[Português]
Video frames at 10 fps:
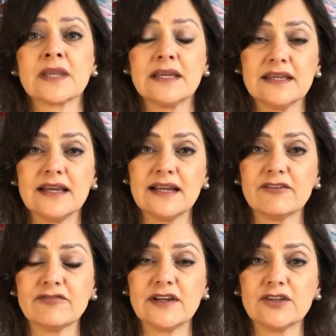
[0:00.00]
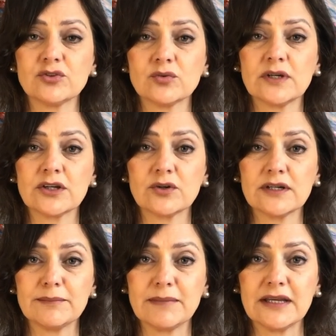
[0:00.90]
E ele é feito um
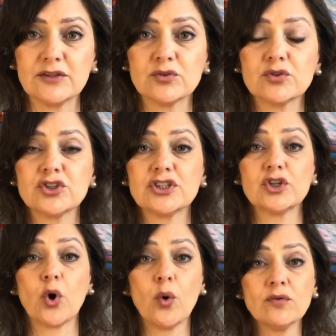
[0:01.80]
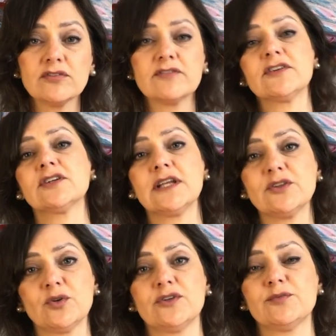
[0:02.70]
recolhimento de
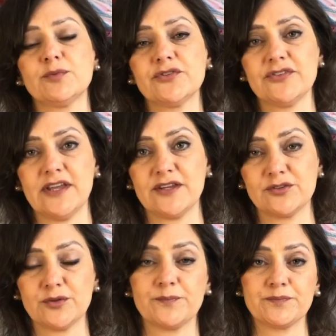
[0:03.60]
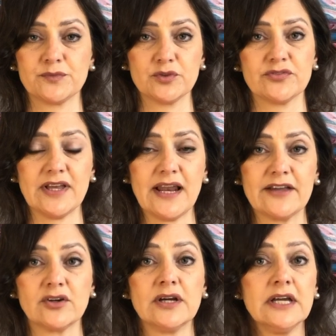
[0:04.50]
11,2% do salário.